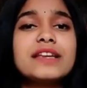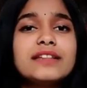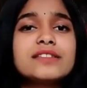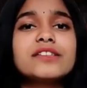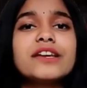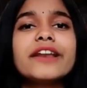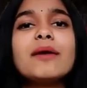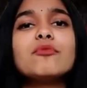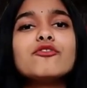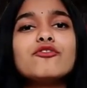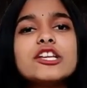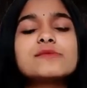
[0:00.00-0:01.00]
जैसे
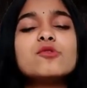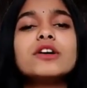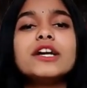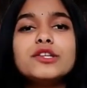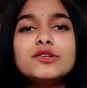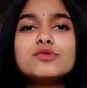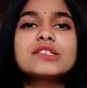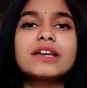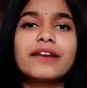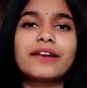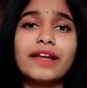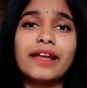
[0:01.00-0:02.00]
इंस्टाग्राम और फेसबुक का
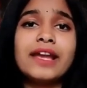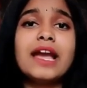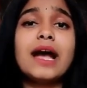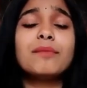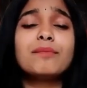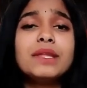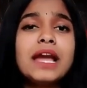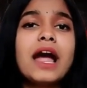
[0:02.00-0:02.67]
यूज कर रहे हैं